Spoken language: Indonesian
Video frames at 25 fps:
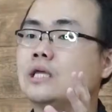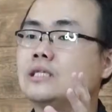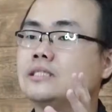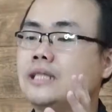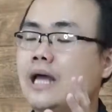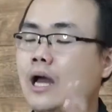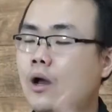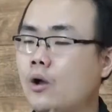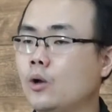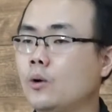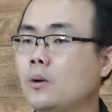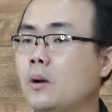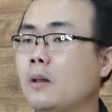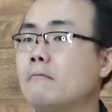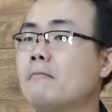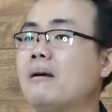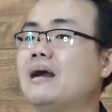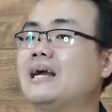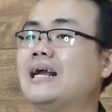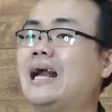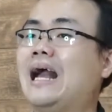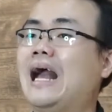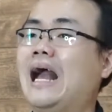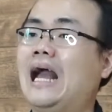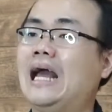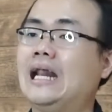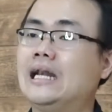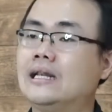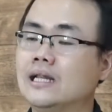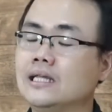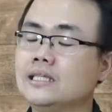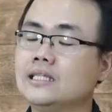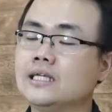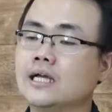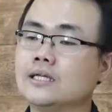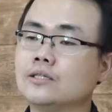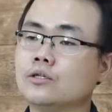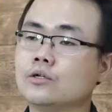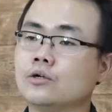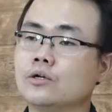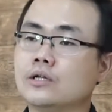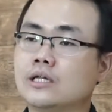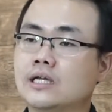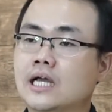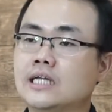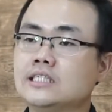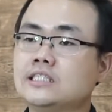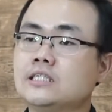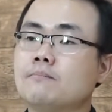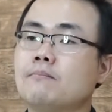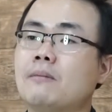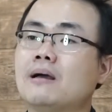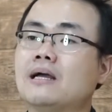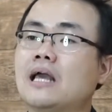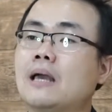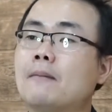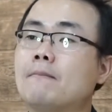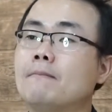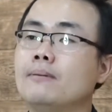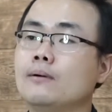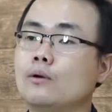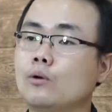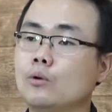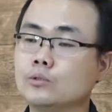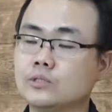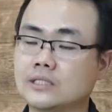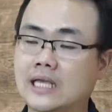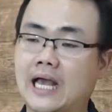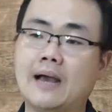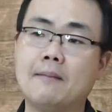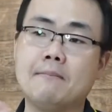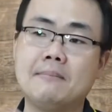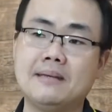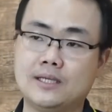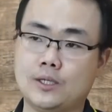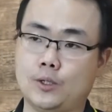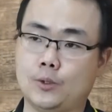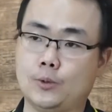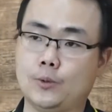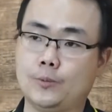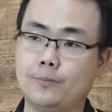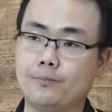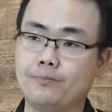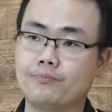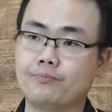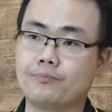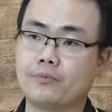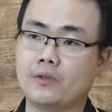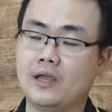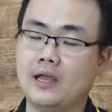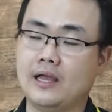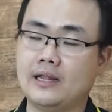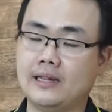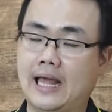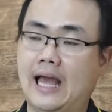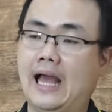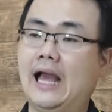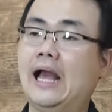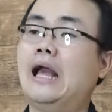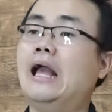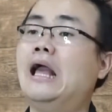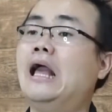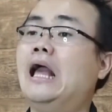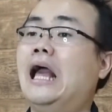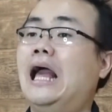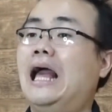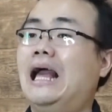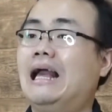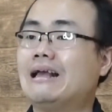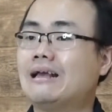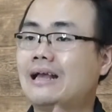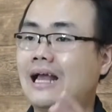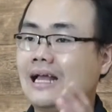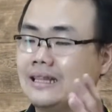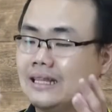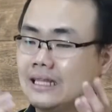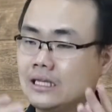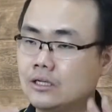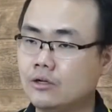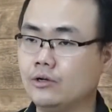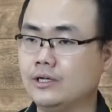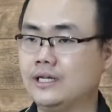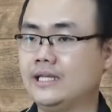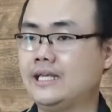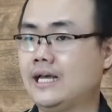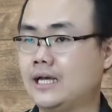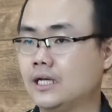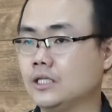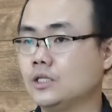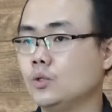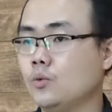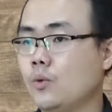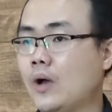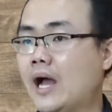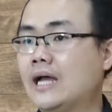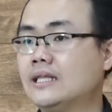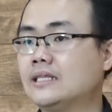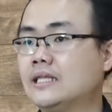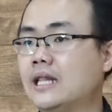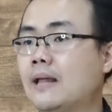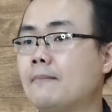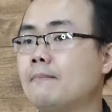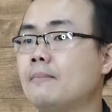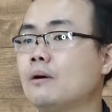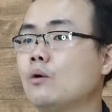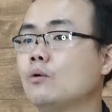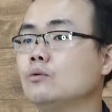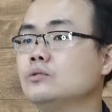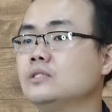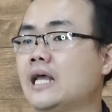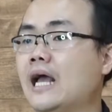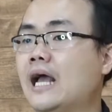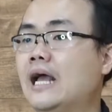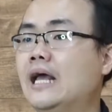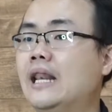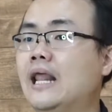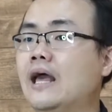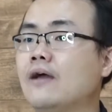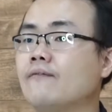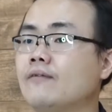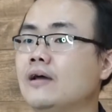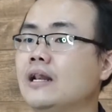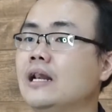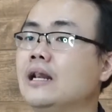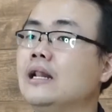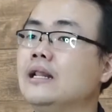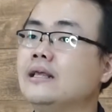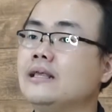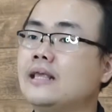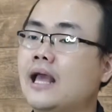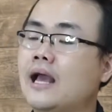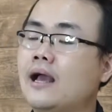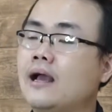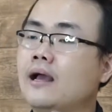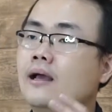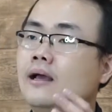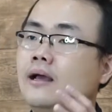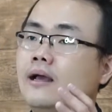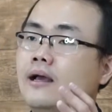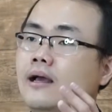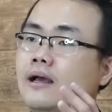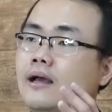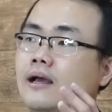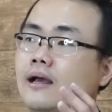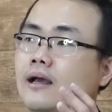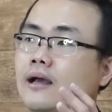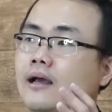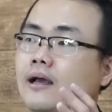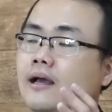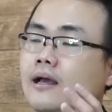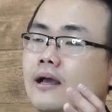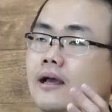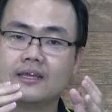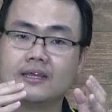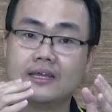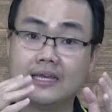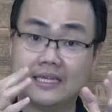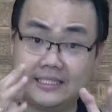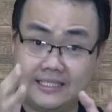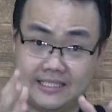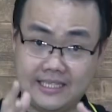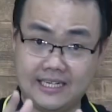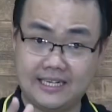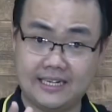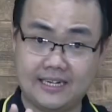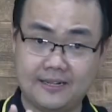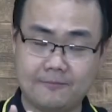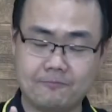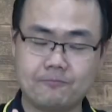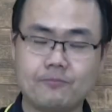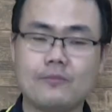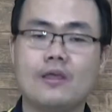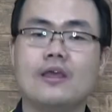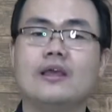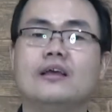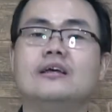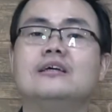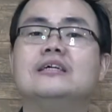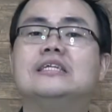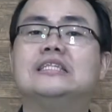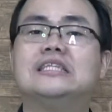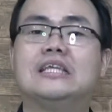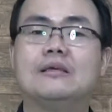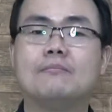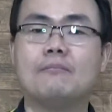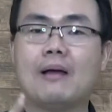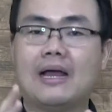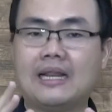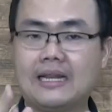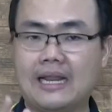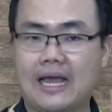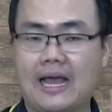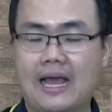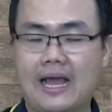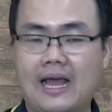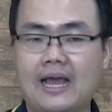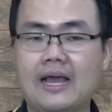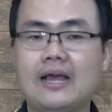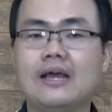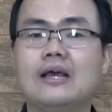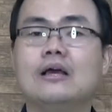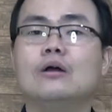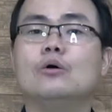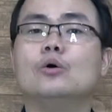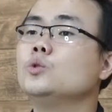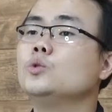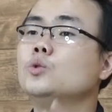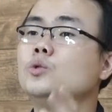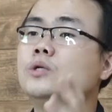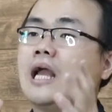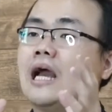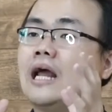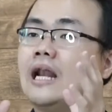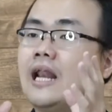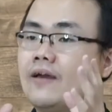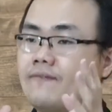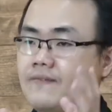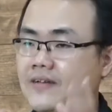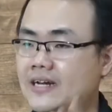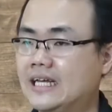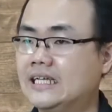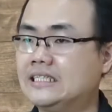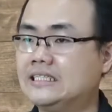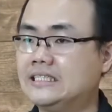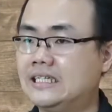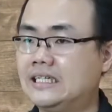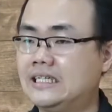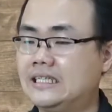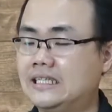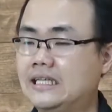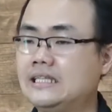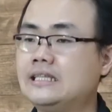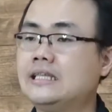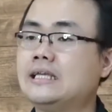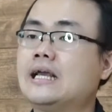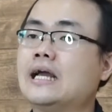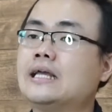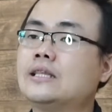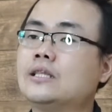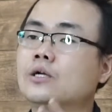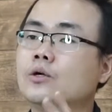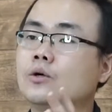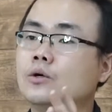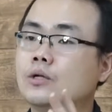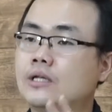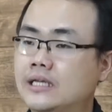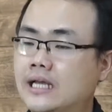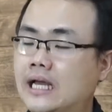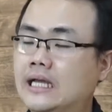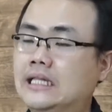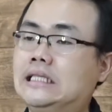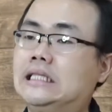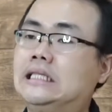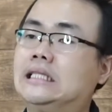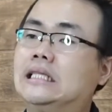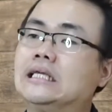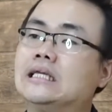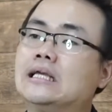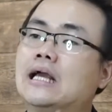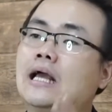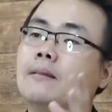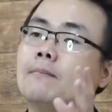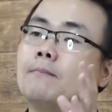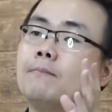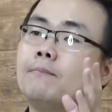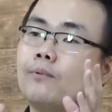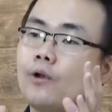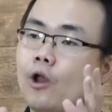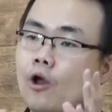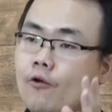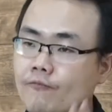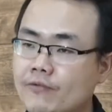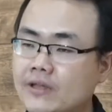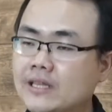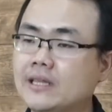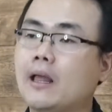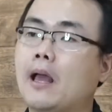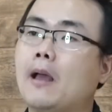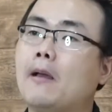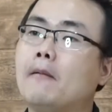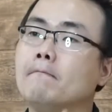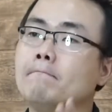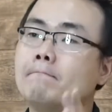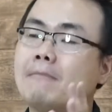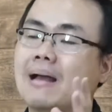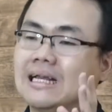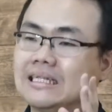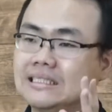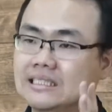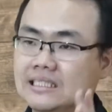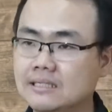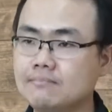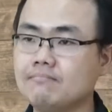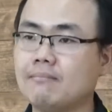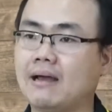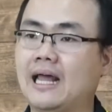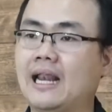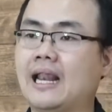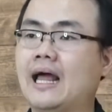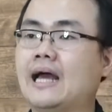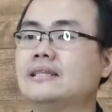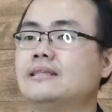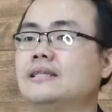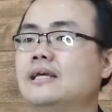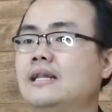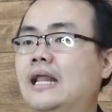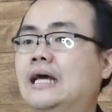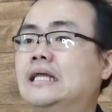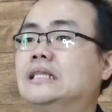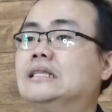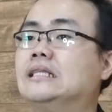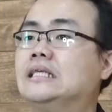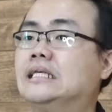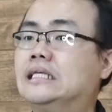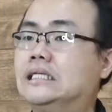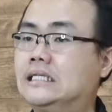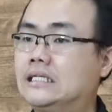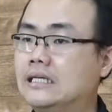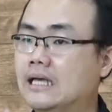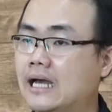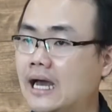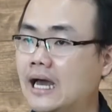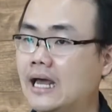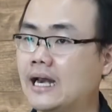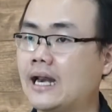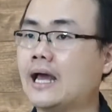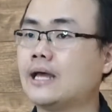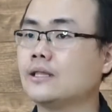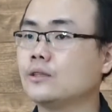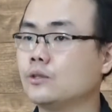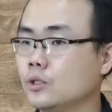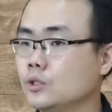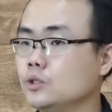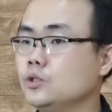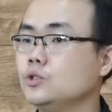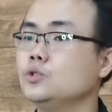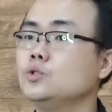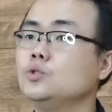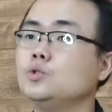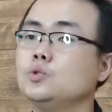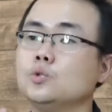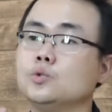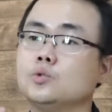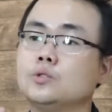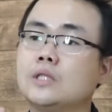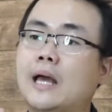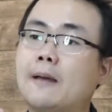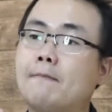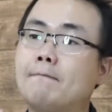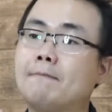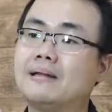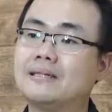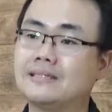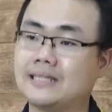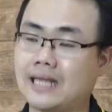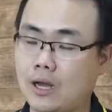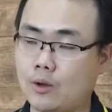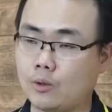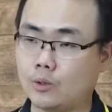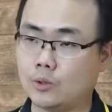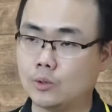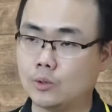juta setahun maka Anda dikategorikan sebagai pengusaha mikro. Nah, kategori yang kedua adalah pengusaha level yang kecil di mana untuk yang level kecil ini dikategorikan dengan profit maksimal adalah 300 juta per